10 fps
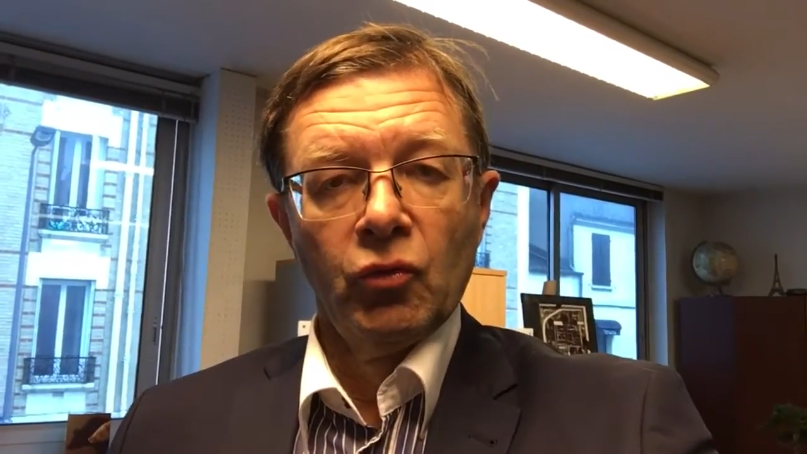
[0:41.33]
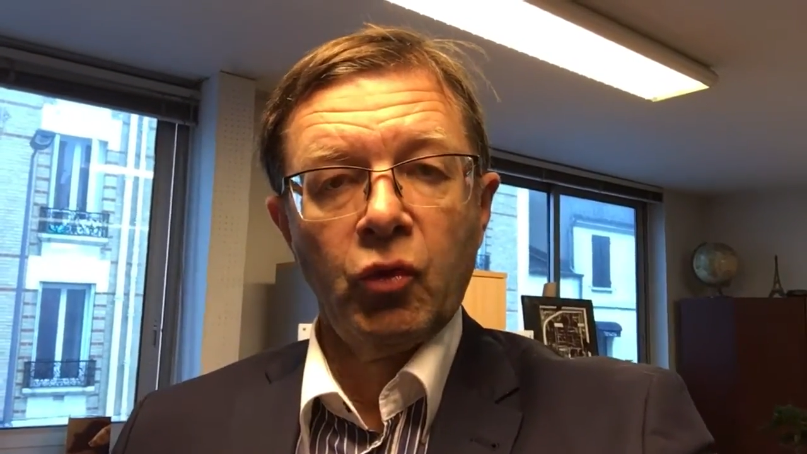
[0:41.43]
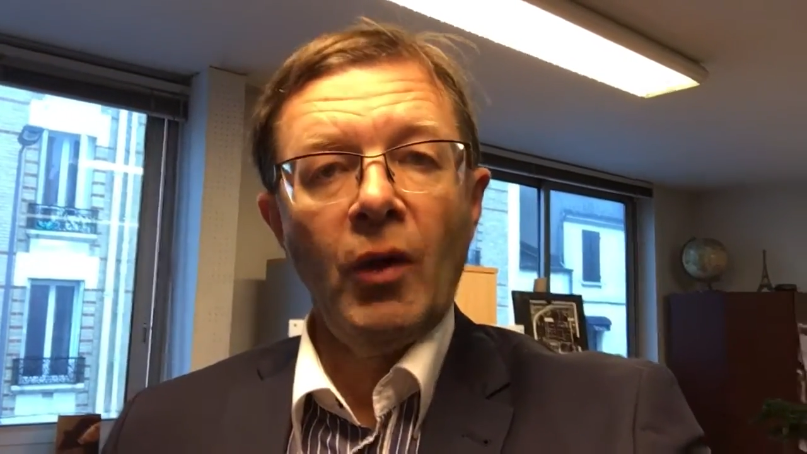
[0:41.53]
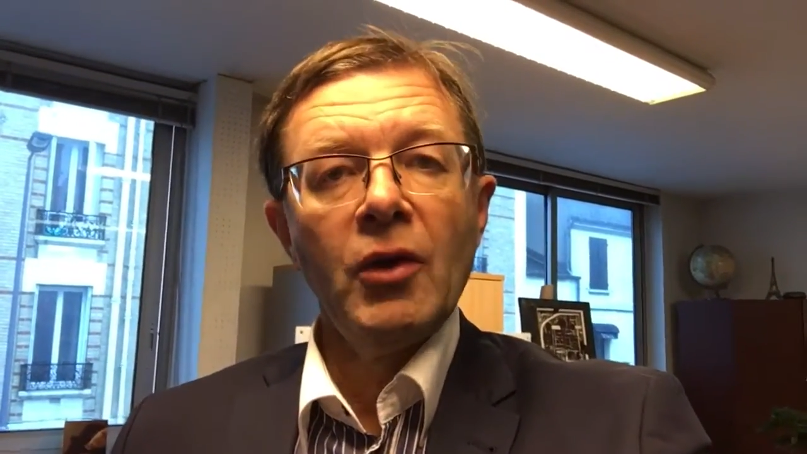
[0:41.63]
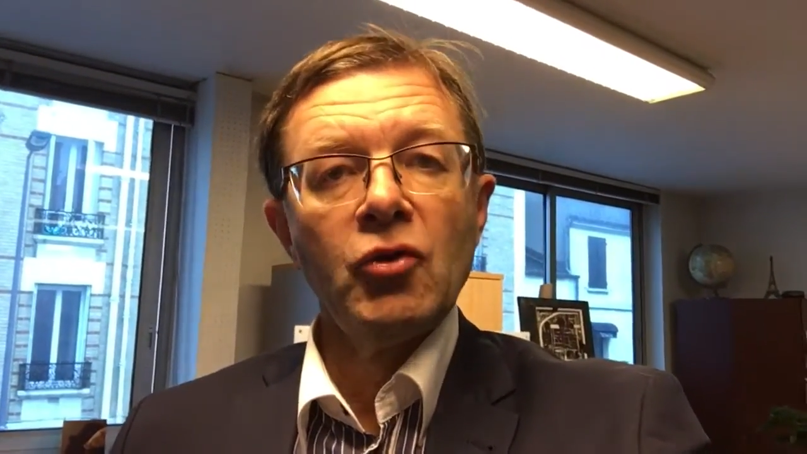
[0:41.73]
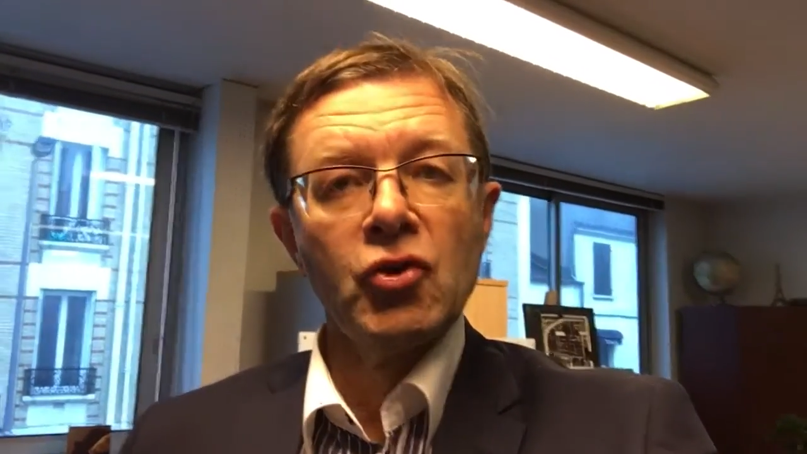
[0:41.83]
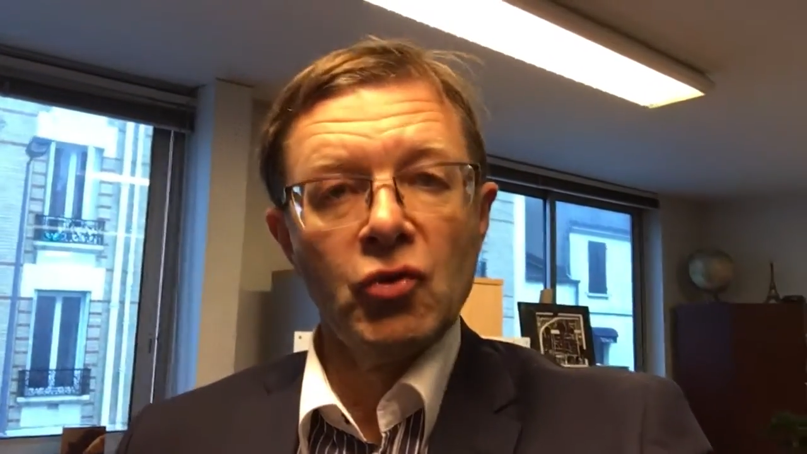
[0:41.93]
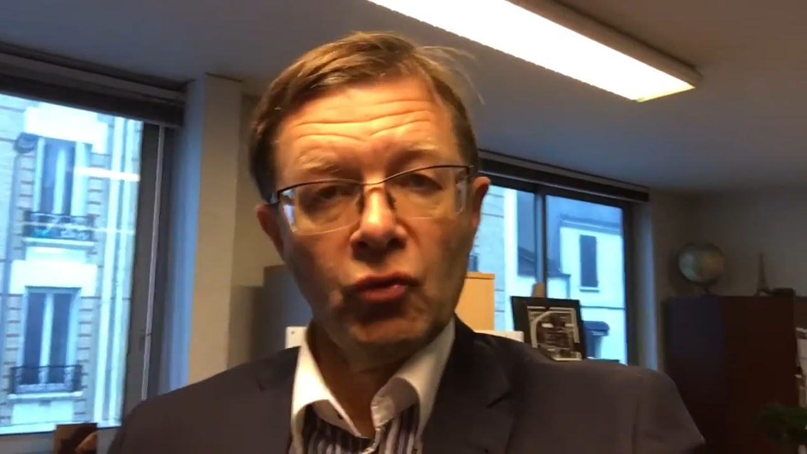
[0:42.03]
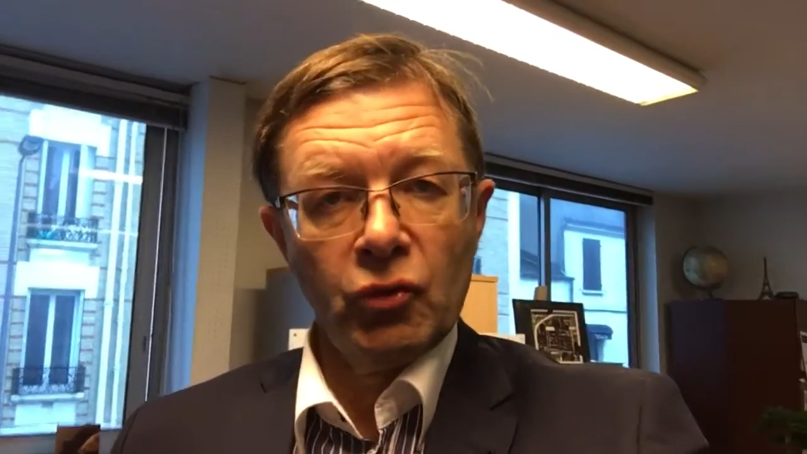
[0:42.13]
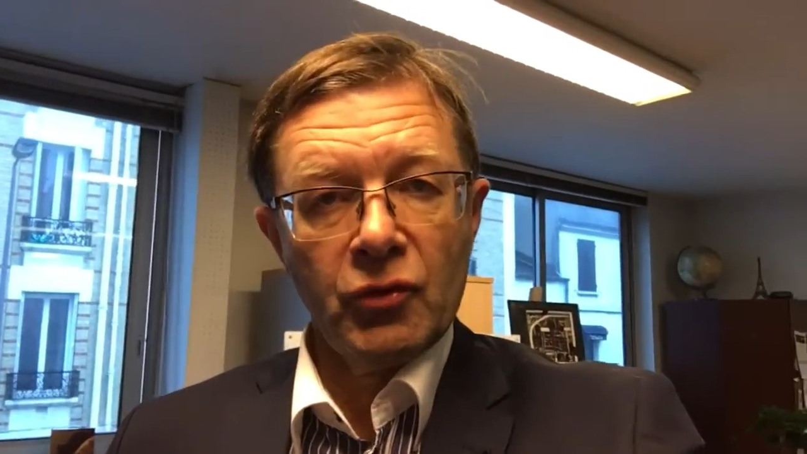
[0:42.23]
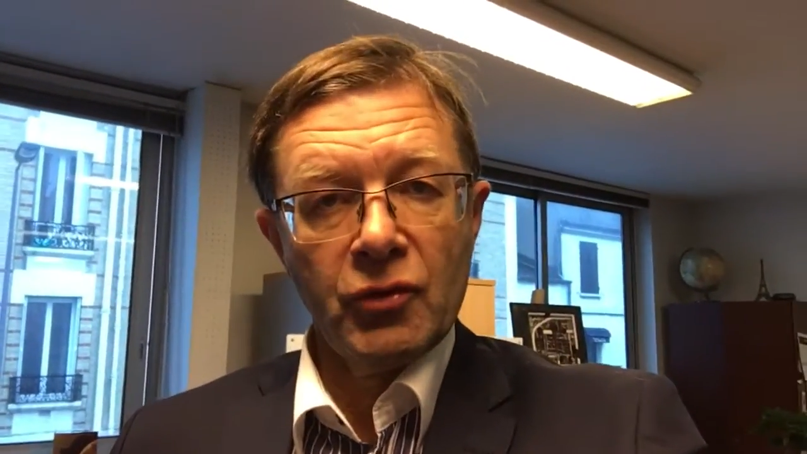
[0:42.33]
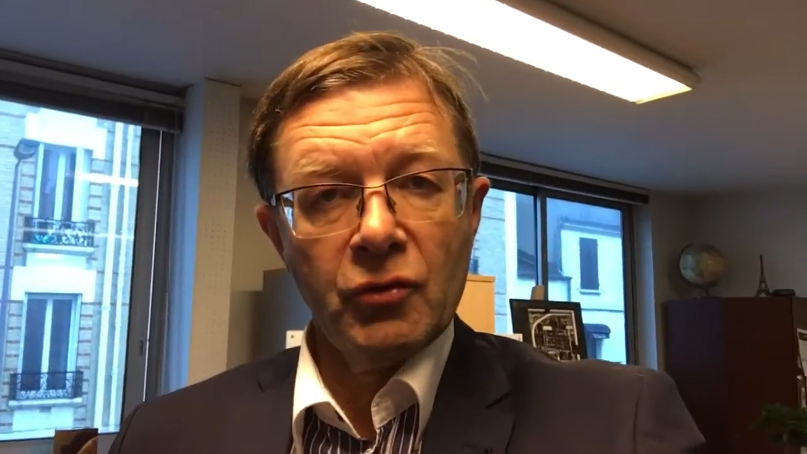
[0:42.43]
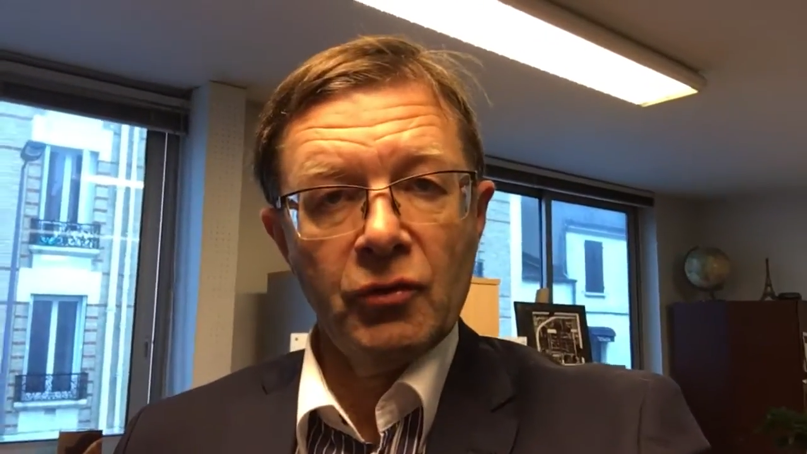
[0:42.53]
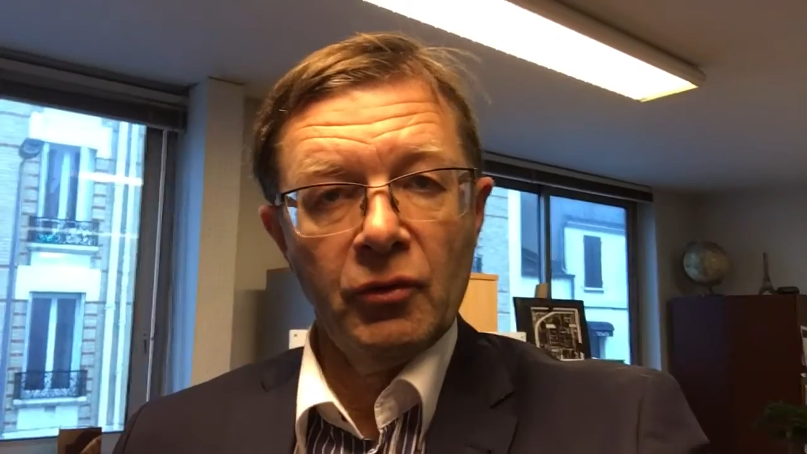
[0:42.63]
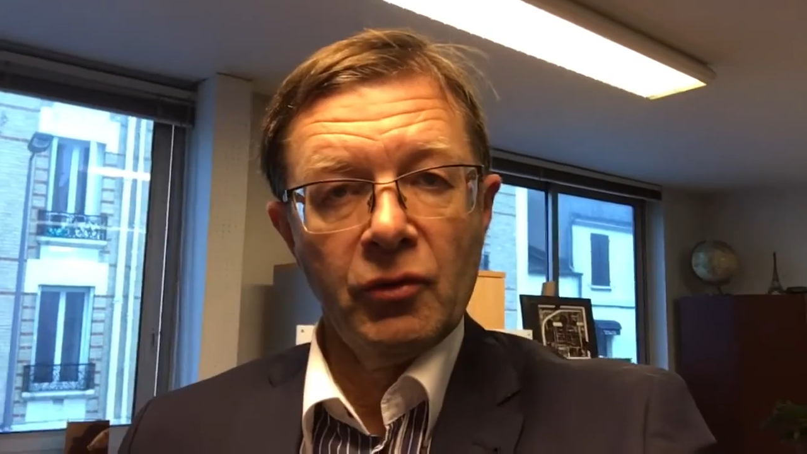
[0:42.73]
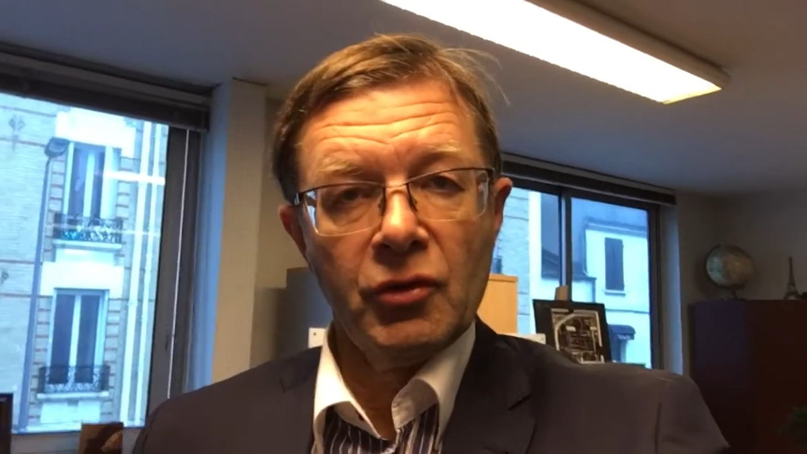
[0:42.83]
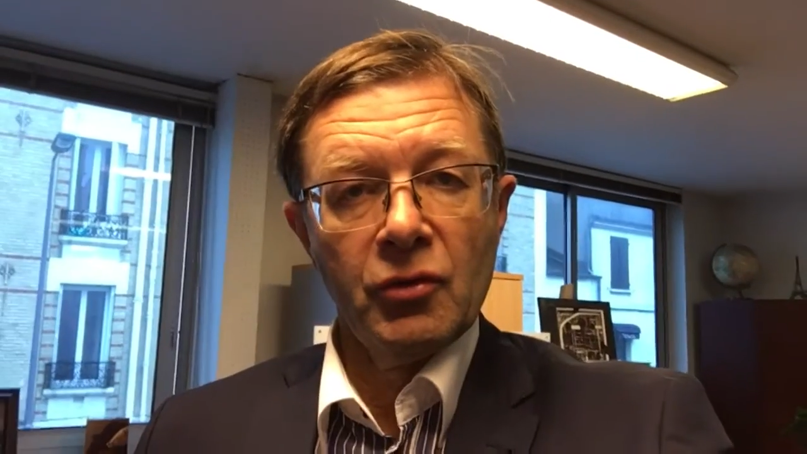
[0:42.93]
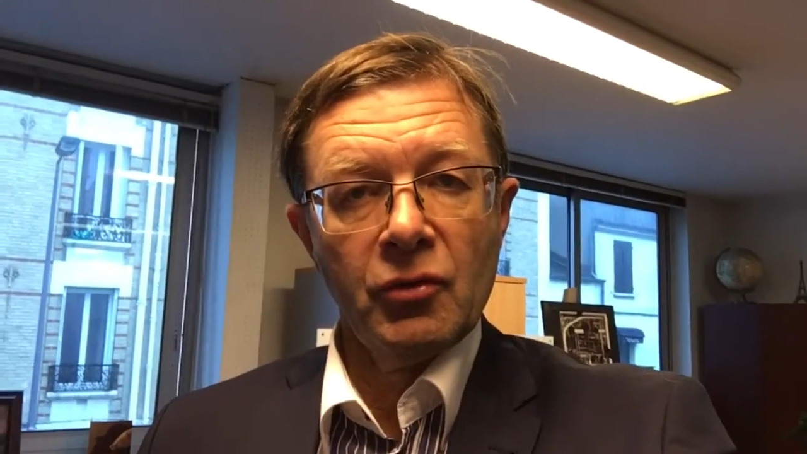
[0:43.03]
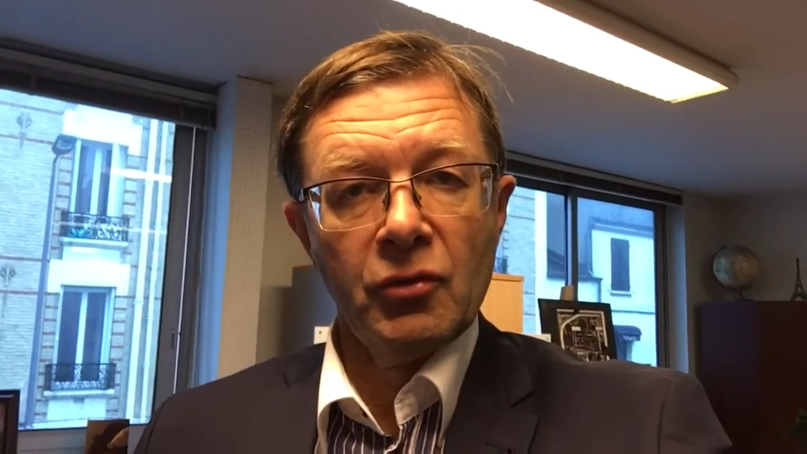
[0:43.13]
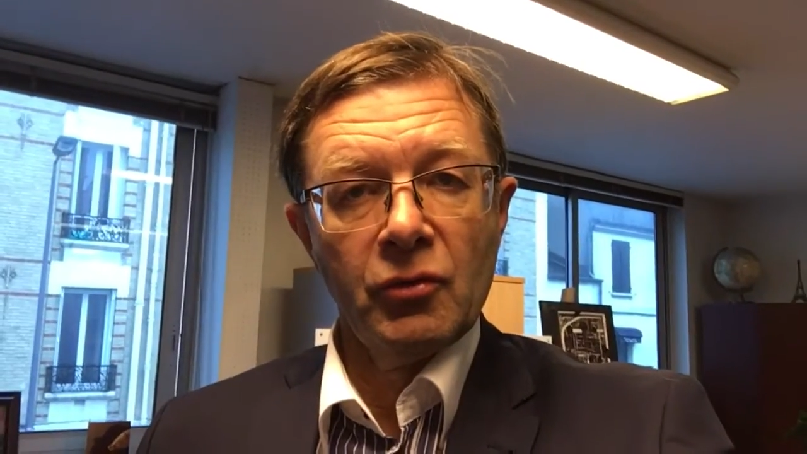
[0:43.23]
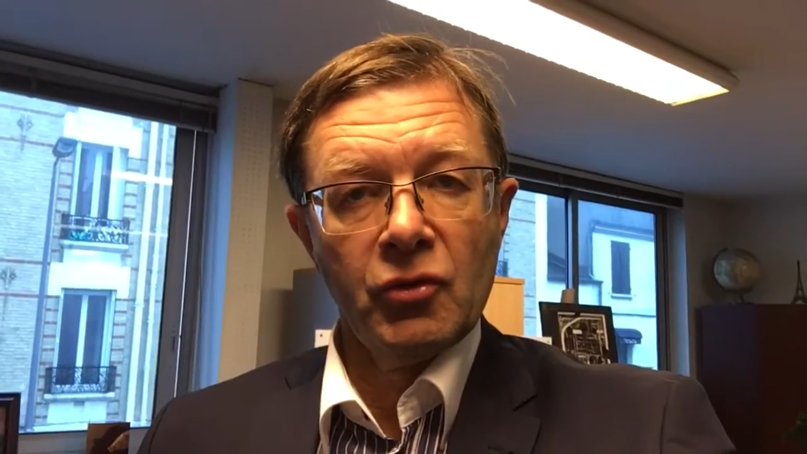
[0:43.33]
Trois leçons de ce,